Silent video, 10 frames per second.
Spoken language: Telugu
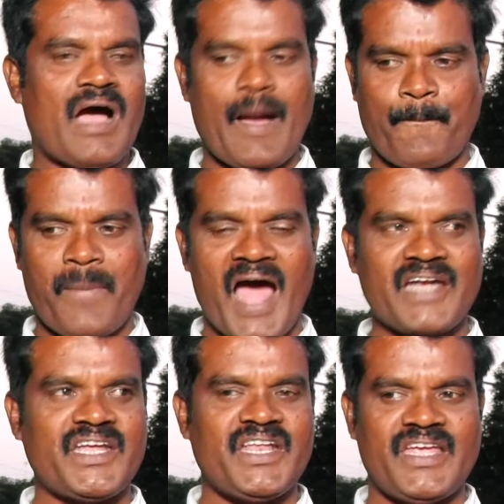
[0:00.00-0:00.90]
ఆ
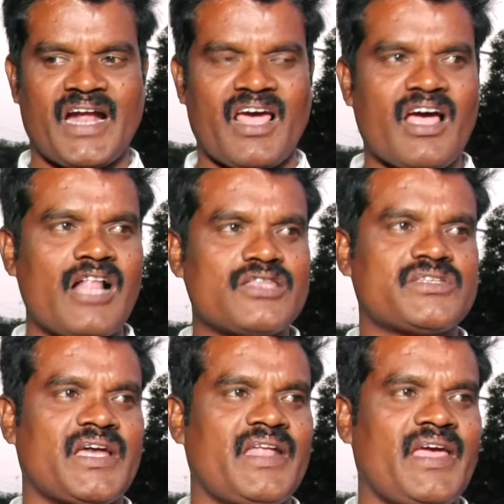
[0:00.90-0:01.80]
పార్టీని ఎడంకాలతో
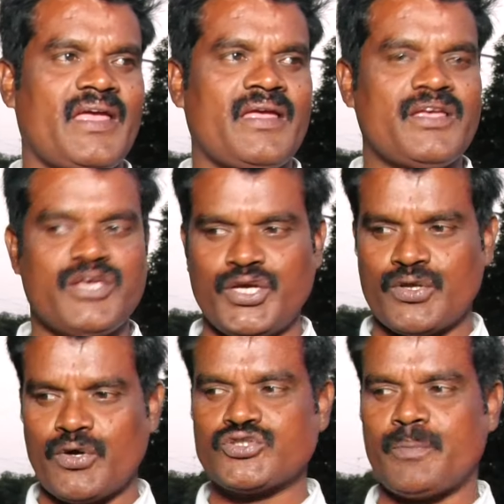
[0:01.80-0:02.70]
తన్ని
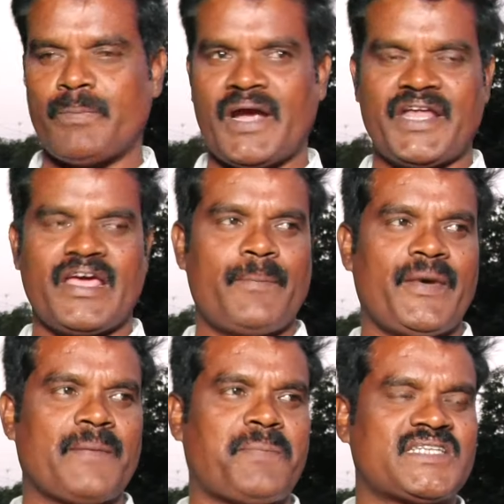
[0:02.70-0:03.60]
ఈరోజు బయటికి
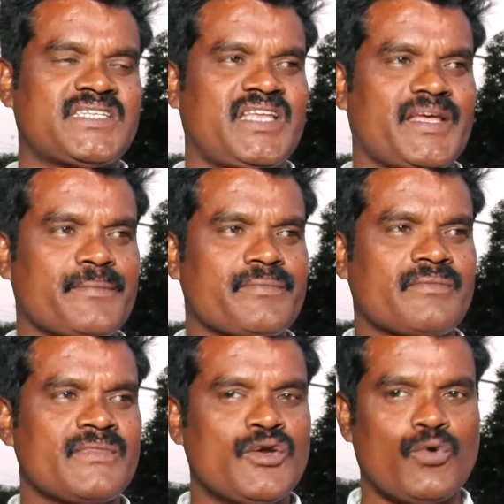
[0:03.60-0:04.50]
వెళ్ళిపోయిన పరిస్థితి
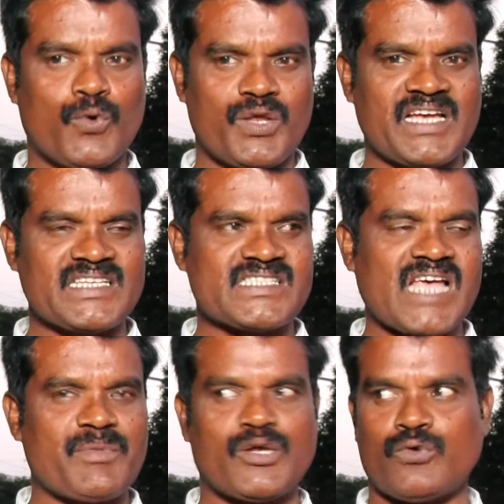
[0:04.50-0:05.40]
గురికింద
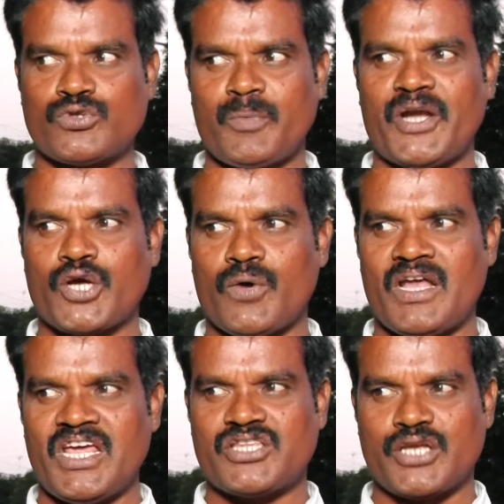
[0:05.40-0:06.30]
సామెత
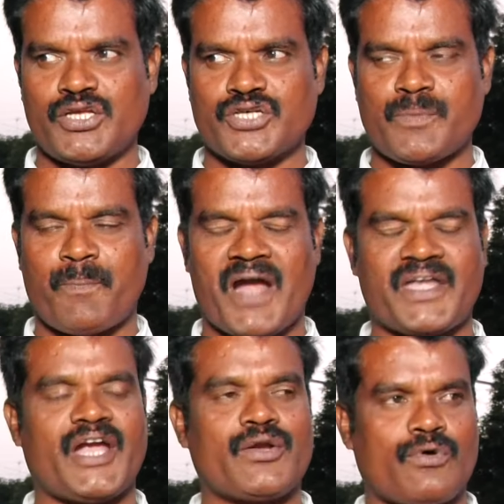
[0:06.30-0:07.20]
గుర్తుపెట్టుకోవాలి తెలుగుదేశం
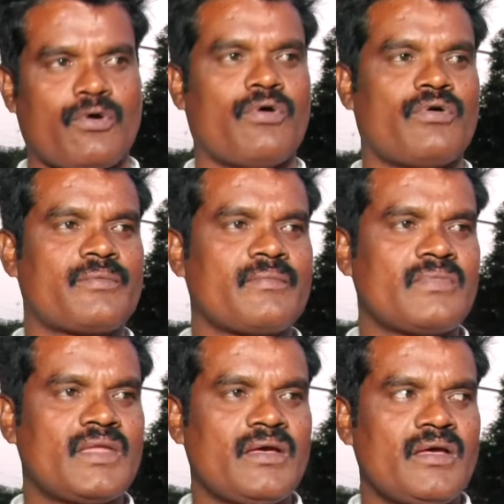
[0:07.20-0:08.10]
పార్టీ అనుకో
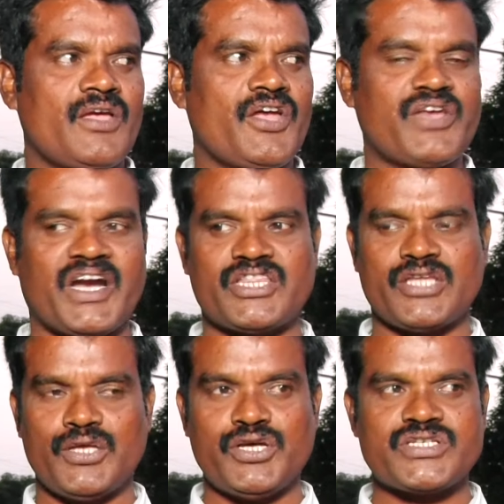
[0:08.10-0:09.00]
ఎందుకంటే
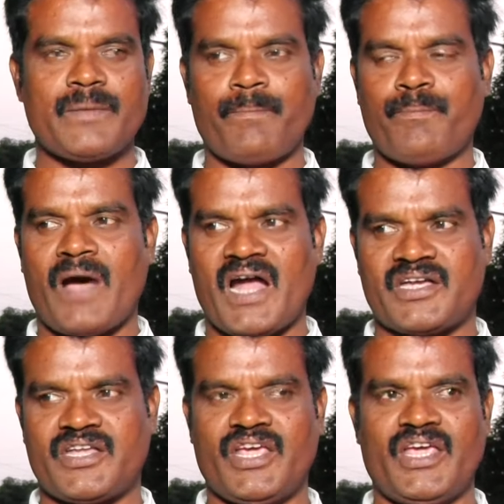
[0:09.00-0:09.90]
తెలుగుదేశం
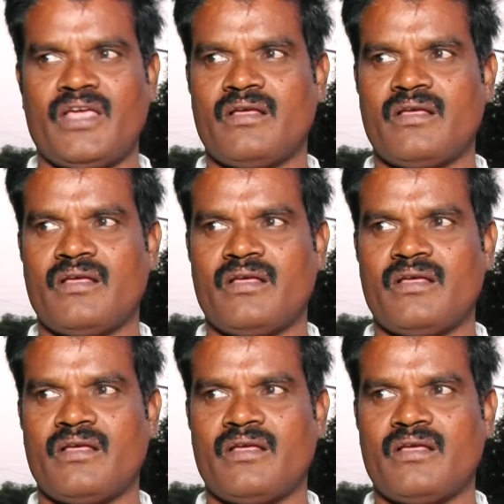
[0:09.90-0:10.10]
పార్టీ